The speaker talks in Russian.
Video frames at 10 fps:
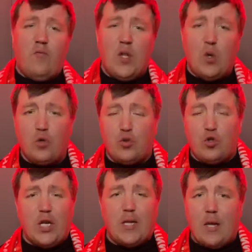
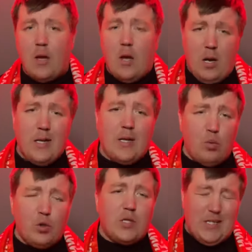видеосюжета это
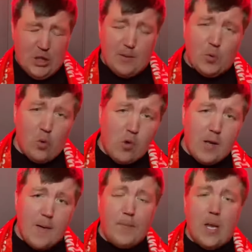будет слишком долго.